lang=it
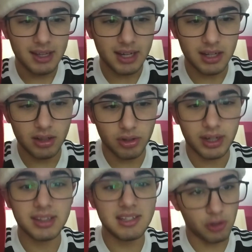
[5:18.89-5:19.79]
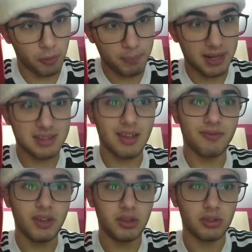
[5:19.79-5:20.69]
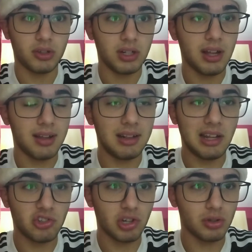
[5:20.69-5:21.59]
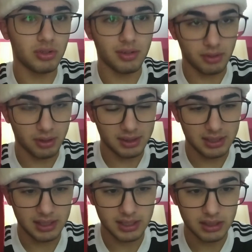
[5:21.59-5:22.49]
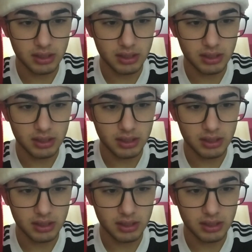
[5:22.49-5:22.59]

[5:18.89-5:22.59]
Allora, di sorpresa ha vinto il Lecce contro la Fiorentina.